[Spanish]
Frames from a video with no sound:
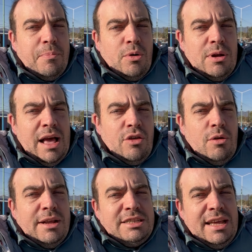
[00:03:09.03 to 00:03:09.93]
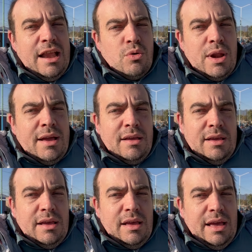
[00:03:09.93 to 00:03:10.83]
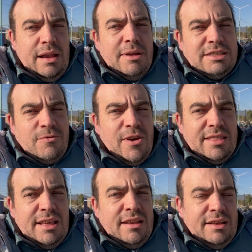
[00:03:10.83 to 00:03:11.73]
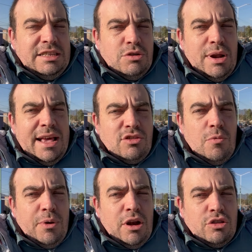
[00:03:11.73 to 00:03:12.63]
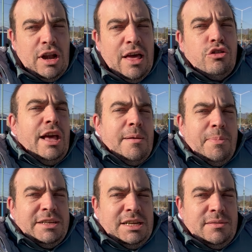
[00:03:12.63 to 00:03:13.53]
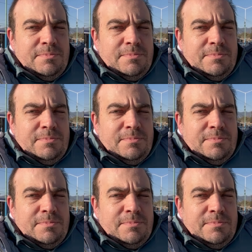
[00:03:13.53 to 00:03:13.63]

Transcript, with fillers: Por un lado el Valle de la Luna, el Valle Fértil y Chihualasto y por el otro lado Talampaya.